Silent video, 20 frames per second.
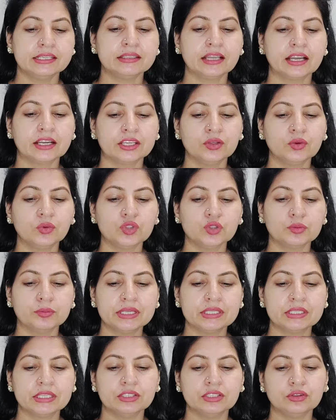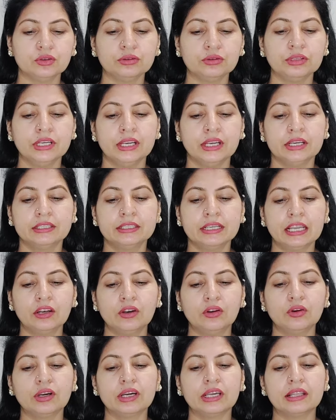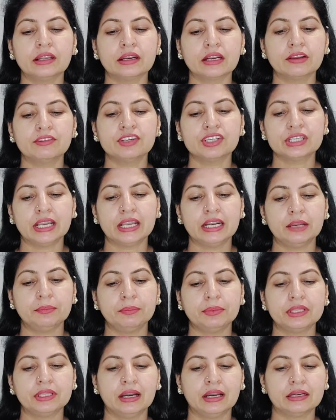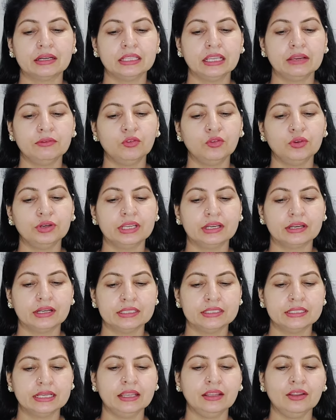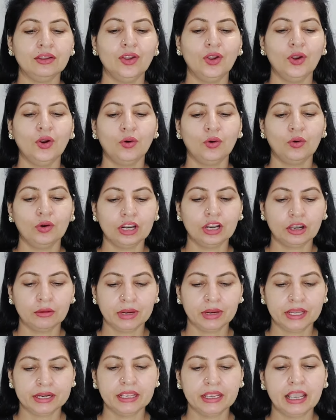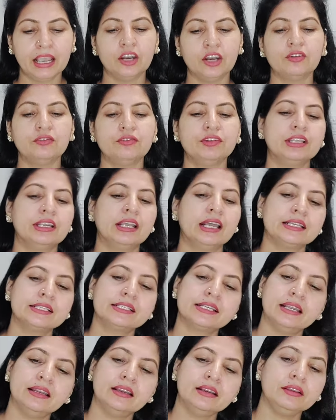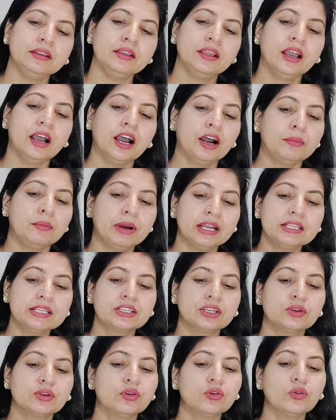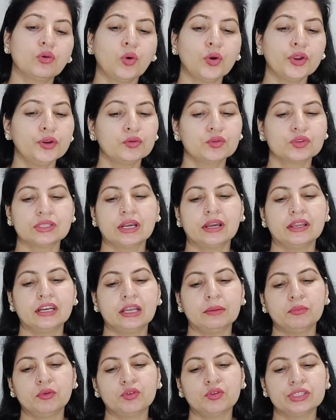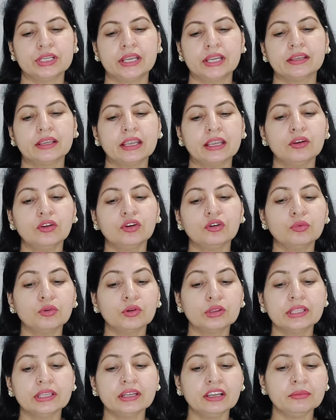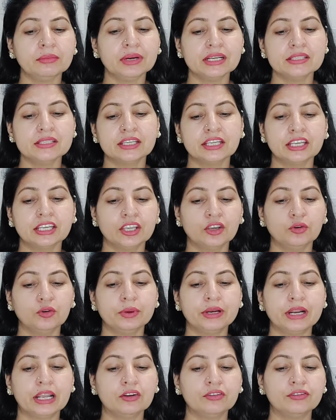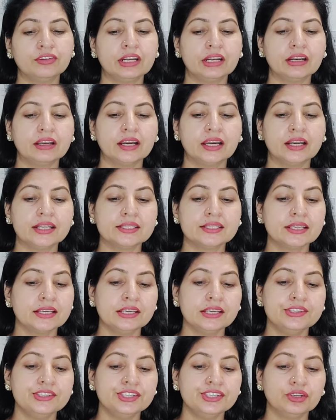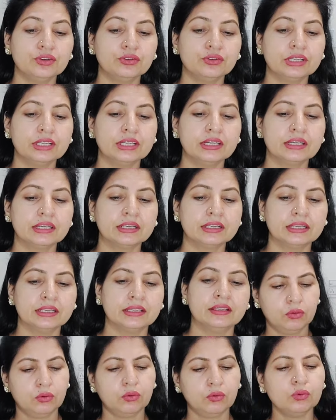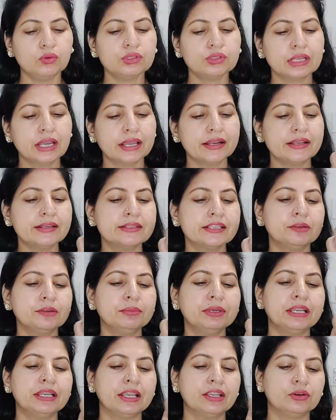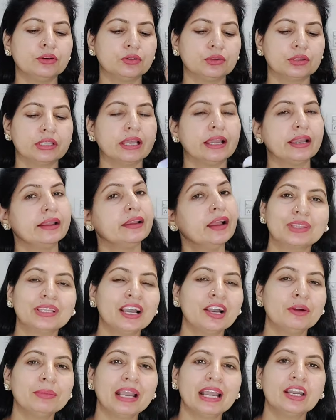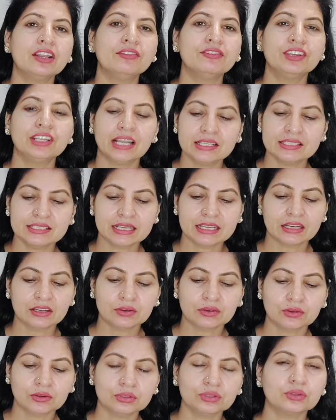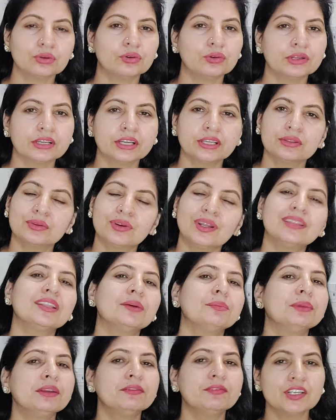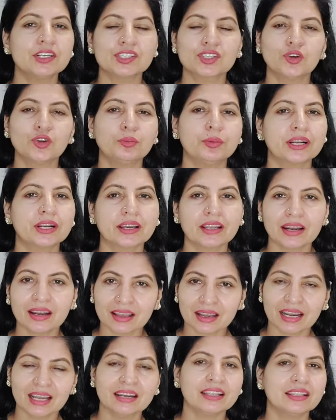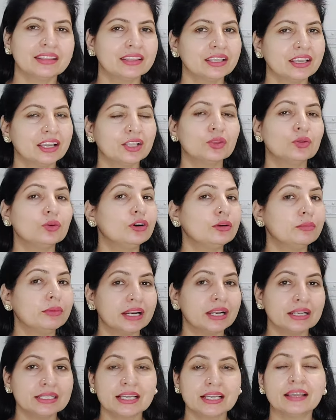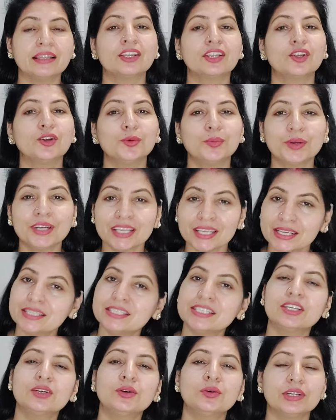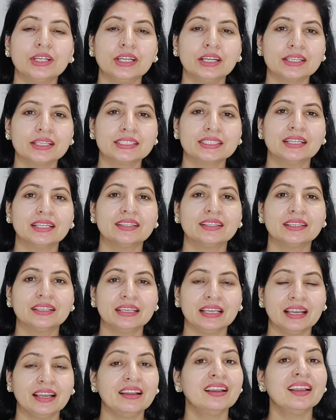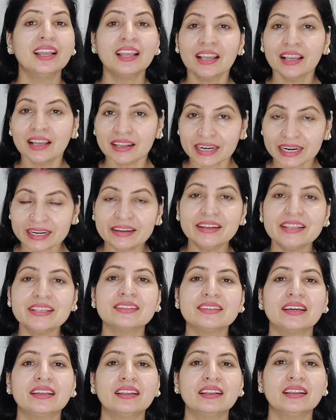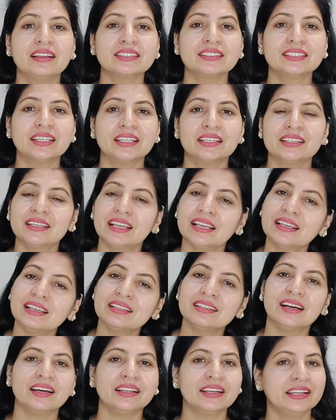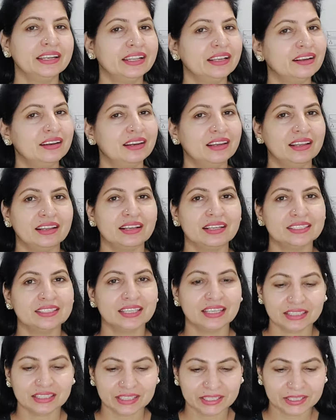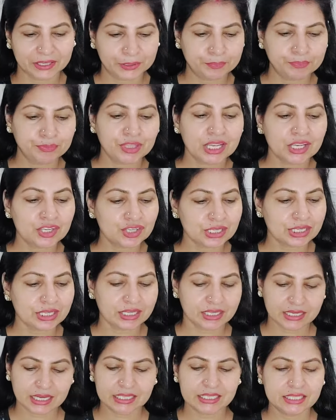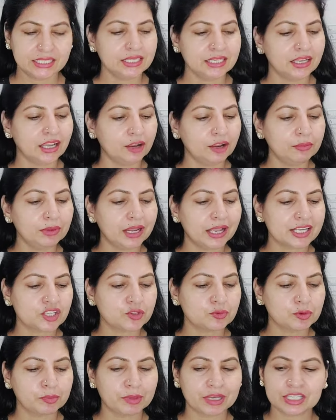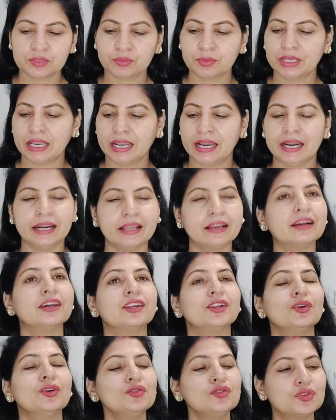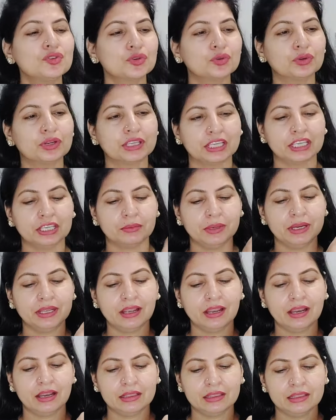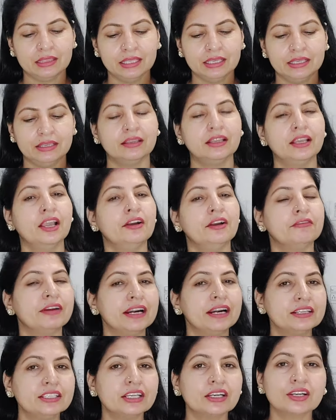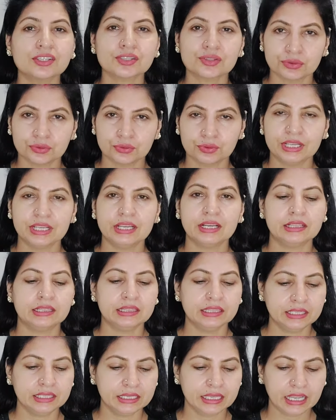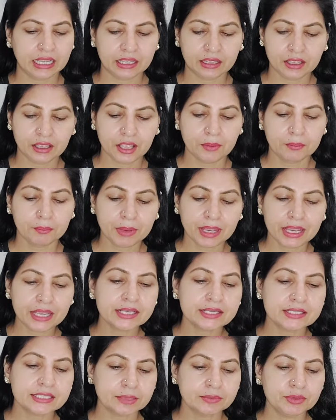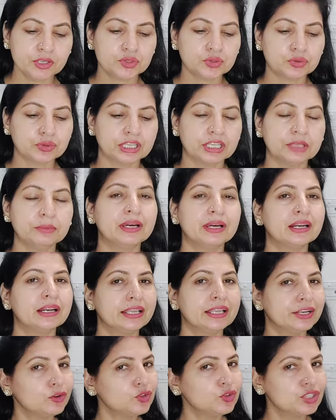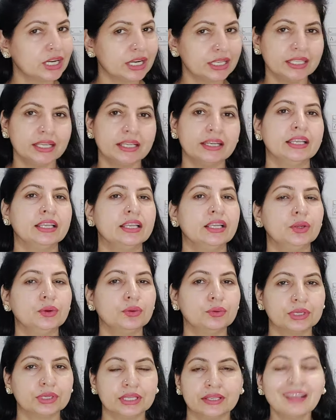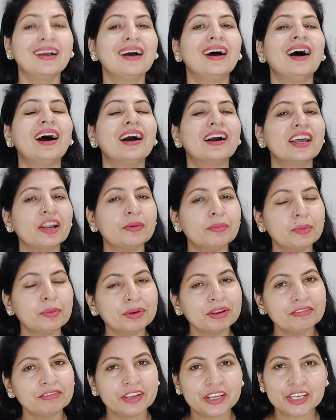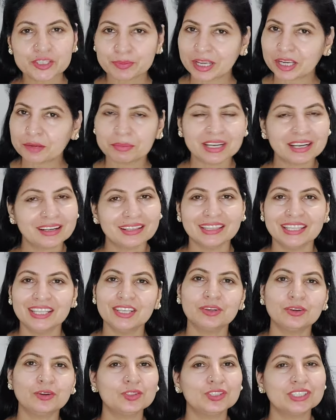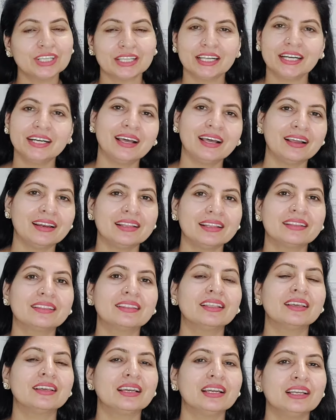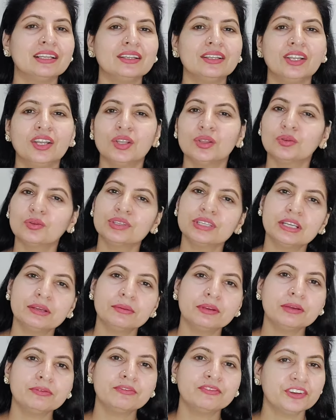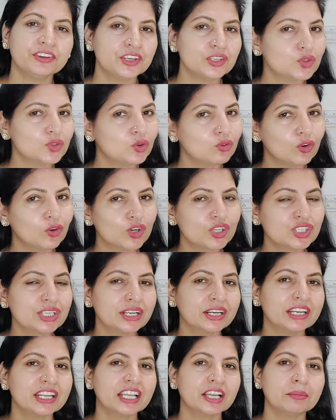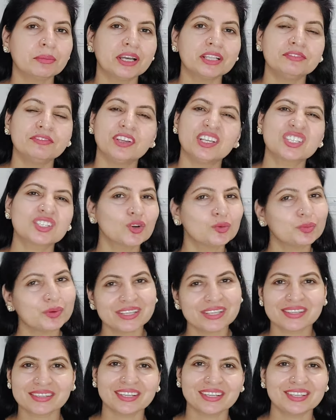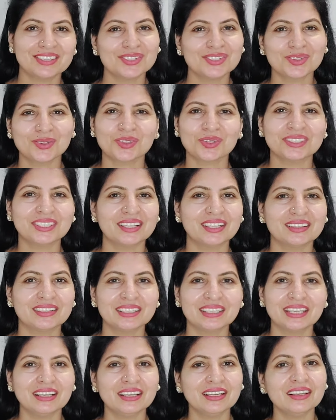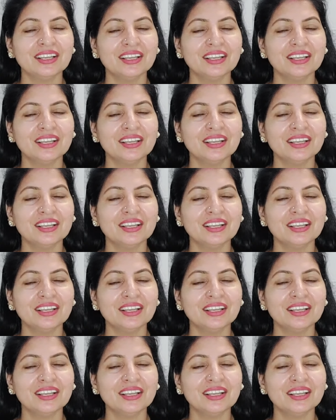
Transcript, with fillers: ताकि उसमें से जो येलो कलर का विशैला पदार्थ है वो निकल जाए और हमारी एलोवेरा जेल हमारी स्किन को कोई नुकसान ना पहुंचाए कई लोग बोलते हैं ना हमारी स्किन के ऊपर एलोवेरा लगाने से ईचिंग होने लग गई उसका रीज़न भी यही होता है हम एलोवेरा जेल को तोड़ के तुरंत अपने फेस के ऊपर अगर लगा लेते हैं तो हमारे चेहरे के ऊपर ईचिंग होने लग जाती है रेडनेस आने लग जाती है या दाने निकलने लग जाते हैं ठीक है जी अब लास्ट में मैं इसमें ऐड कर रही हूँ चुटकी भर हल्दी फ्रेंड ये कस्तूरी हल्दी है मैं इसे भी चुटकी भर ले रही हूँ ज़्यादा नहीं लूँगी अगर हम अपने फेस पैक में हल्दी को ज़्यादा डाल लेते हैं तो ये फेस को वॉश करने के बाद फेस के ऊपर स्टेन छोड़ जाती है